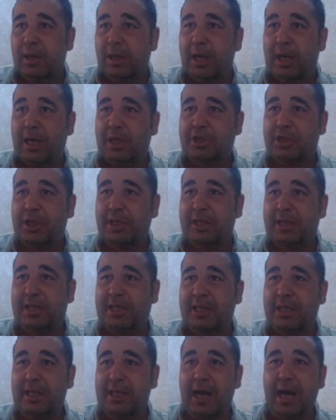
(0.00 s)

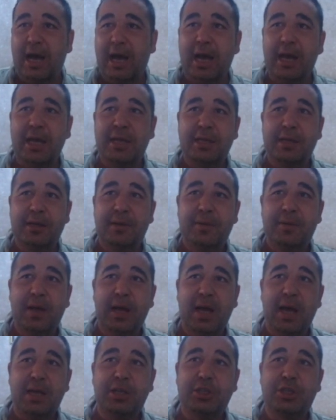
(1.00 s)
Aşağıdaki aynı.
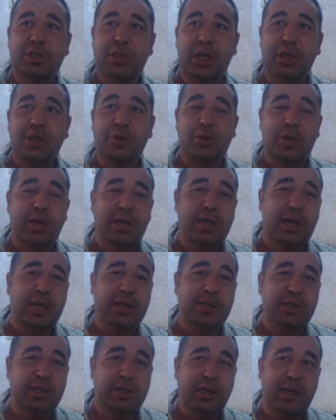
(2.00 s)
Aşağı yukarı
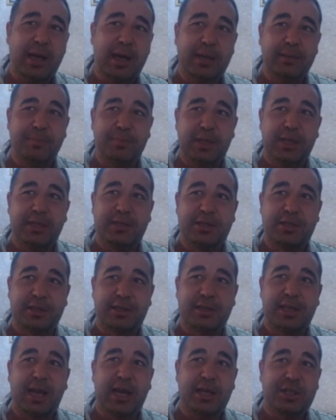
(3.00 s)
aynı. Yani bir
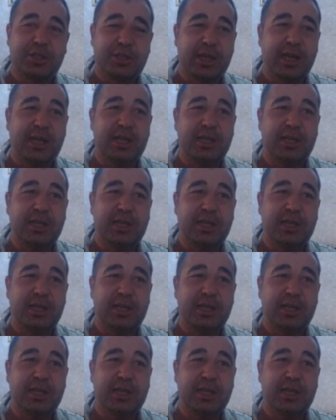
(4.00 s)
çıt daha aşağı